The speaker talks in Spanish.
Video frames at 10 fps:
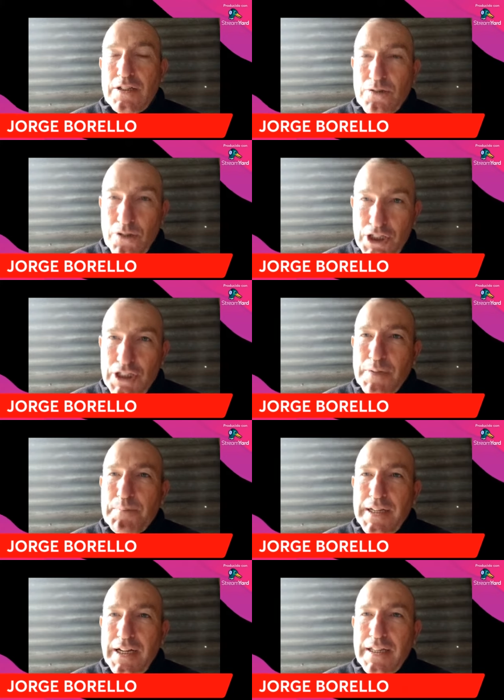Noticia
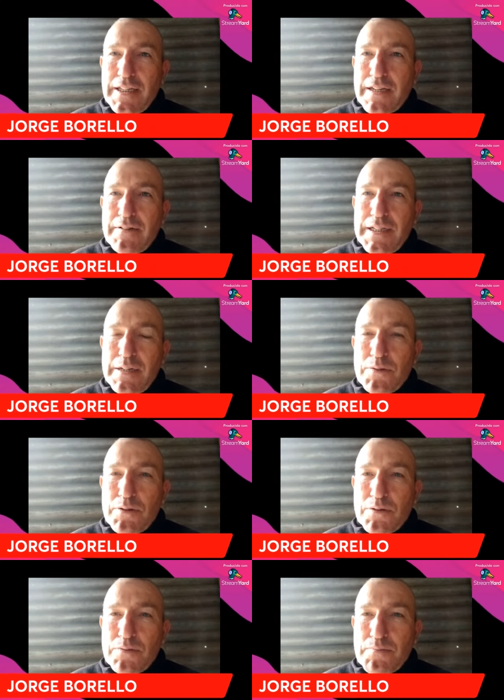esperada y que
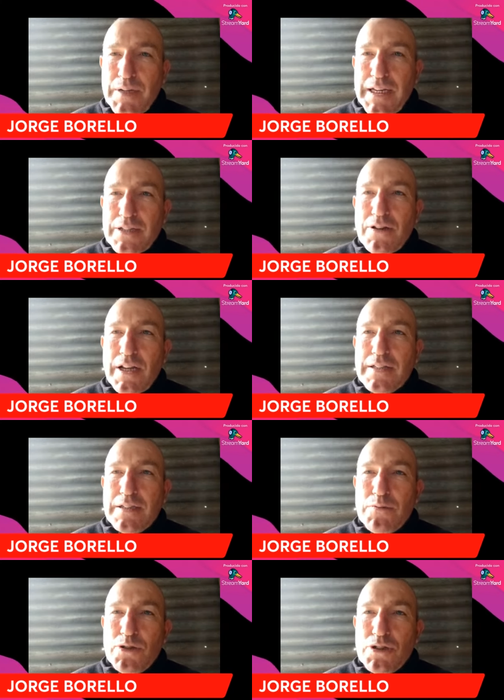veníamos peleándola
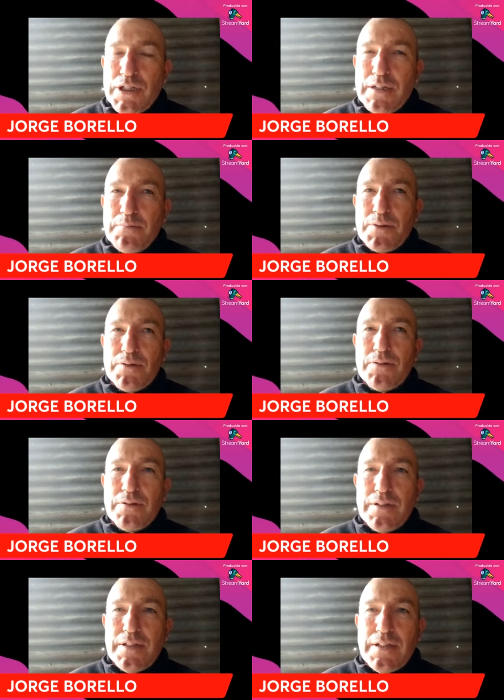hace mucho tiempo.